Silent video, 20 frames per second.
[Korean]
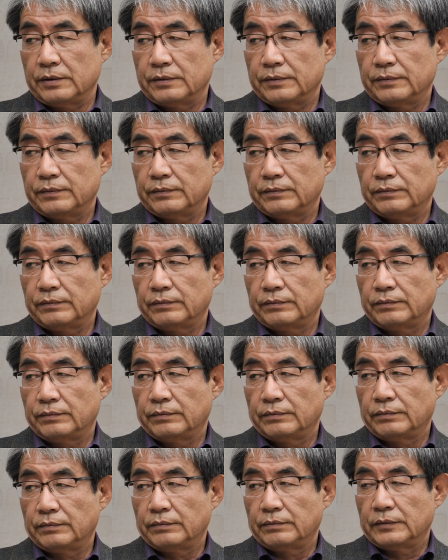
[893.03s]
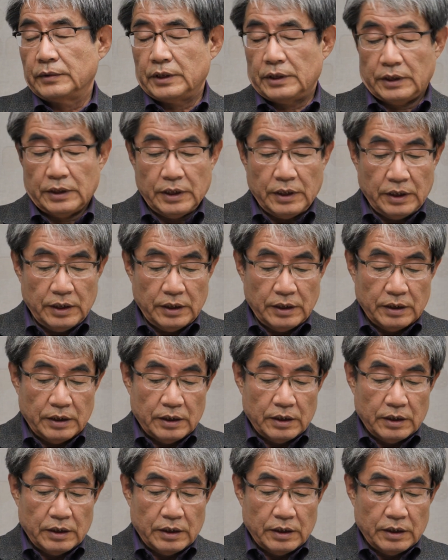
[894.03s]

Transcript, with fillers: 음. 이게